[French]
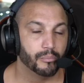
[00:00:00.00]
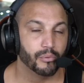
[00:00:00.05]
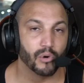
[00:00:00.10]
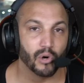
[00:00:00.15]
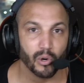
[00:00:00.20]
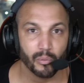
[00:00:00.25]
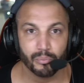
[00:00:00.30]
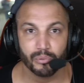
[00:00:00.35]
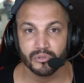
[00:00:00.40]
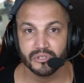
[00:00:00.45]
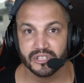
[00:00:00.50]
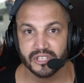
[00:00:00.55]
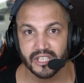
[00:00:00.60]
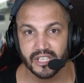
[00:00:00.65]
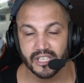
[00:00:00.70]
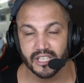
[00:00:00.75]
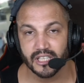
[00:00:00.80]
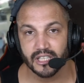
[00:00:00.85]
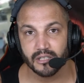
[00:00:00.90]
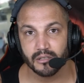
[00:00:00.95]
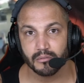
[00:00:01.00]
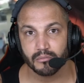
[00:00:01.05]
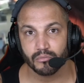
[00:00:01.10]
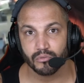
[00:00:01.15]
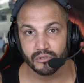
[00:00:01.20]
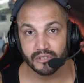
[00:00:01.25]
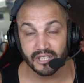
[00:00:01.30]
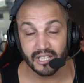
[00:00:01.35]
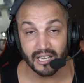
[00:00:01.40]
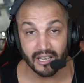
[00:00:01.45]
proposé
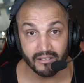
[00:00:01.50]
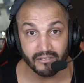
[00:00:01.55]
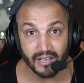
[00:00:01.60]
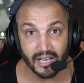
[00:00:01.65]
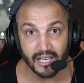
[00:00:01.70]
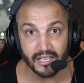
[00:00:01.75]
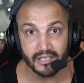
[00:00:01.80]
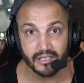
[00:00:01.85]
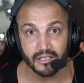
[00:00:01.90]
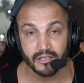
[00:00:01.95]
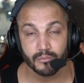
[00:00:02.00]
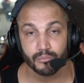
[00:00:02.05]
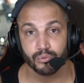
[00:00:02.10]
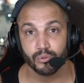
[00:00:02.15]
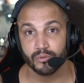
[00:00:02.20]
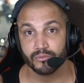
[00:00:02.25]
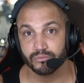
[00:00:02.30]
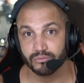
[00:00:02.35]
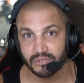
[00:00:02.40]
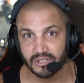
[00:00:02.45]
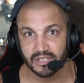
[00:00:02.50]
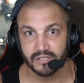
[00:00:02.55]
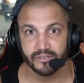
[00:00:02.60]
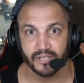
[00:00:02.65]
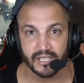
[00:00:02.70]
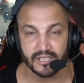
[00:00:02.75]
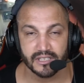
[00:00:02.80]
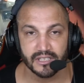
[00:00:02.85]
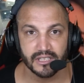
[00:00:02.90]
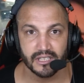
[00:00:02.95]
mon travail pour vous
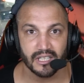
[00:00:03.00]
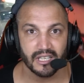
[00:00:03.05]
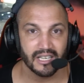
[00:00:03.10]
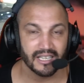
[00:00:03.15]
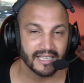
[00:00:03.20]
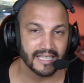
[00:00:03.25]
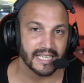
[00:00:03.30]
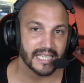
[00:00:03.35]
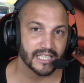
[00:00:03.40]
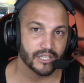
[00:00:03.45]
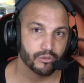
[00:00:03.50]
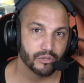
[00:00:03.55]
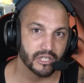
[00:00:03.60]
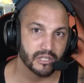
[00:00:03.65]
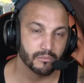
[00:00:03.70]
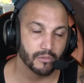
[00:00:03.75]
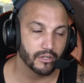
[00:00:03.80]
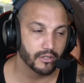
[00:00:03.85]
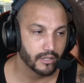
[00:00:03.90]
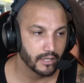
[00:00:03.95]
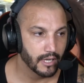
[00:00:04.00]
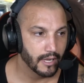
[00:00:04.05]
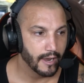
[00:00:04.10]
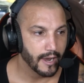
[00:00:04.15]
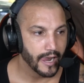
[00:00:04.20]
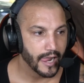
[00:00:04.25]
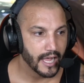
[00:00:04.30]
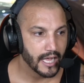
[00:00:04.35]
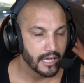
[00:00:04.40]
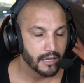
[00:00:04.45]
divertir gratuitement.
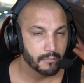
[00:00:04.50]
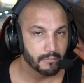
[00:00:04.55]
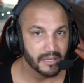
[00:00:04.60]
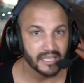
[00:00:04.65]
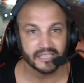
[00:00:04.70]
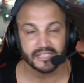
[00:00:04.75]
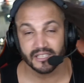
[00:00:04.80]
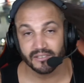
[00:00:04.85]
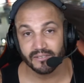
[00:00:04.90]
Mais c'est